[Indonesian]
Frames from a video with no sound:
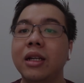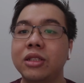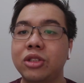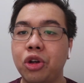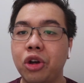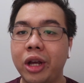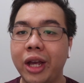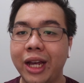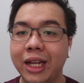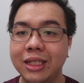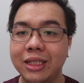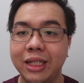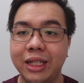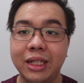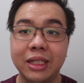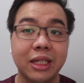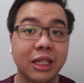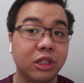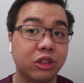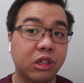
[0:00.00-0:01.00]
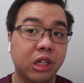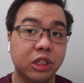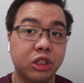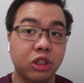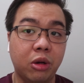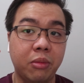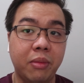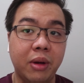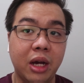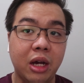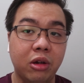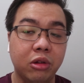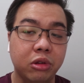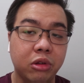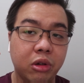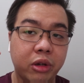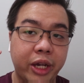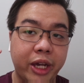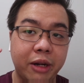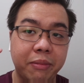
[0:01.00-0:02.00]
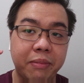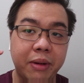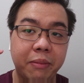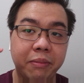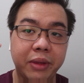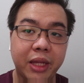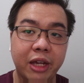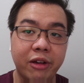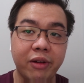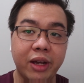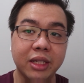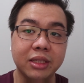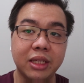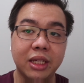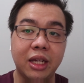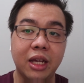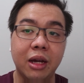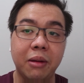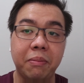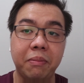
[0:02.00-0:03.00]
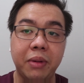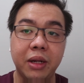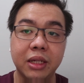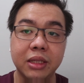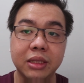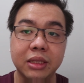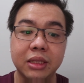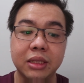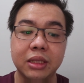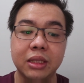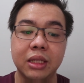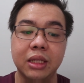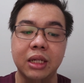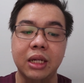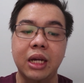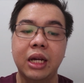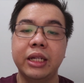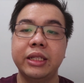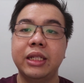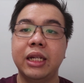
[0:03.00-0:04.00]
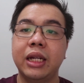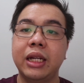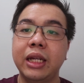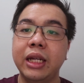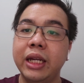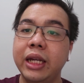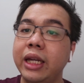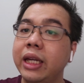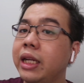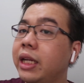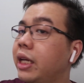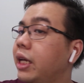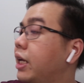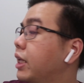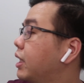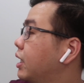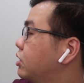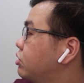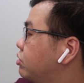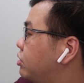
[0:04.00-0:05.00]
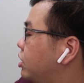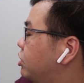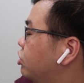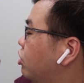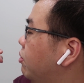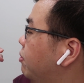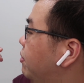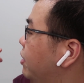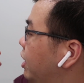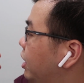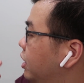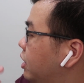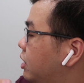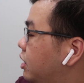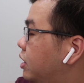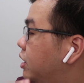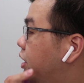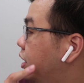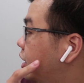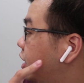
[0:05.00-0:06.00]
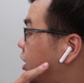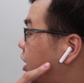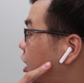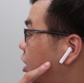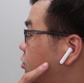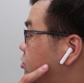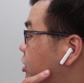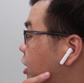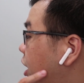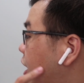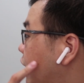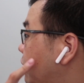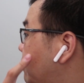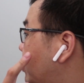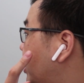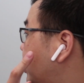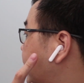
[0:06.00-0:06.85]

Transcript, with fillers: So guys, ini saya sudah coba untuk earpump TWS 3 Plus. Jadi ini kita sudah coba, jadi ini kalau bisa kalian